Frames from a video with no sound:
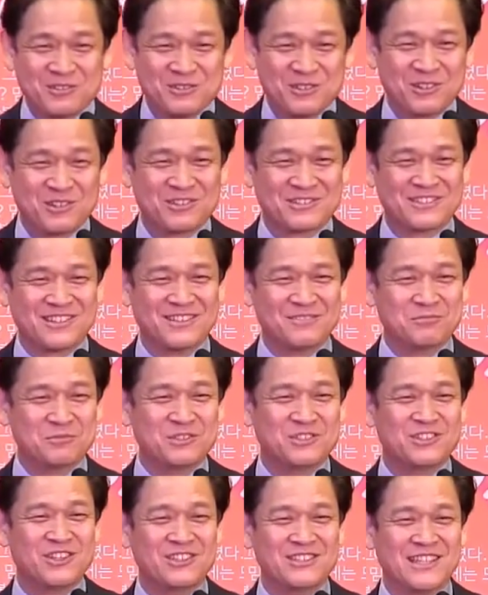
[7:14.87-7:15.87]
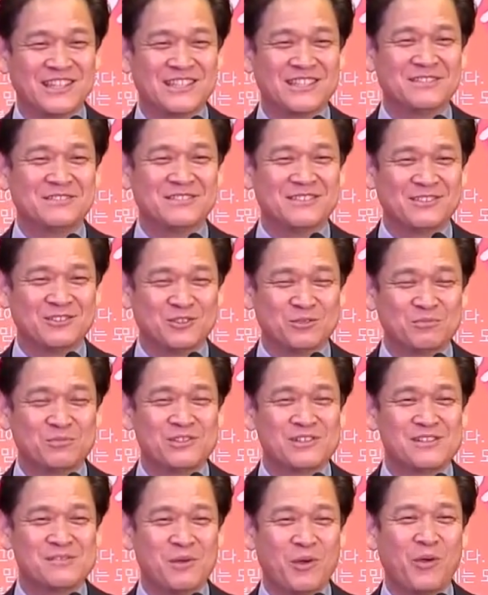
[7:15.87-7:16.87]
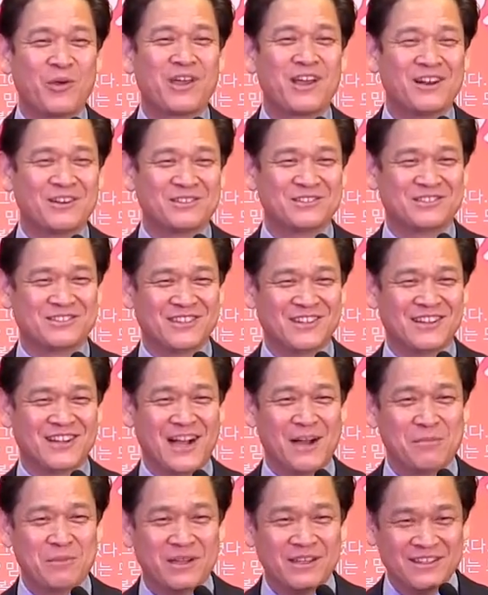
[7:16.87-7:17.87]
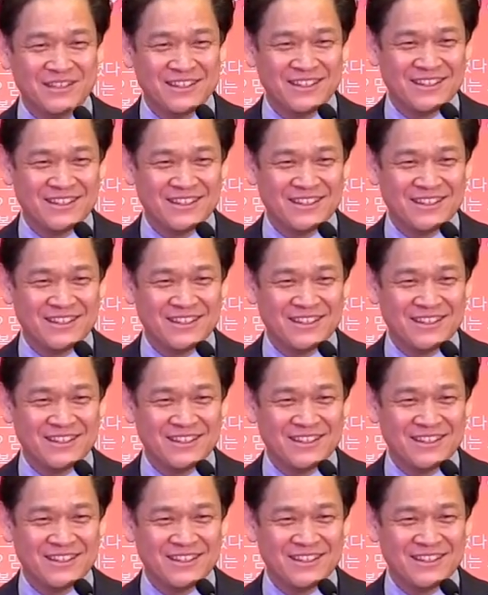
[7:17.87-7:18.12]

그러고 있어요 문시경제님 눈물을 흘리 회개하고 있어요 아멘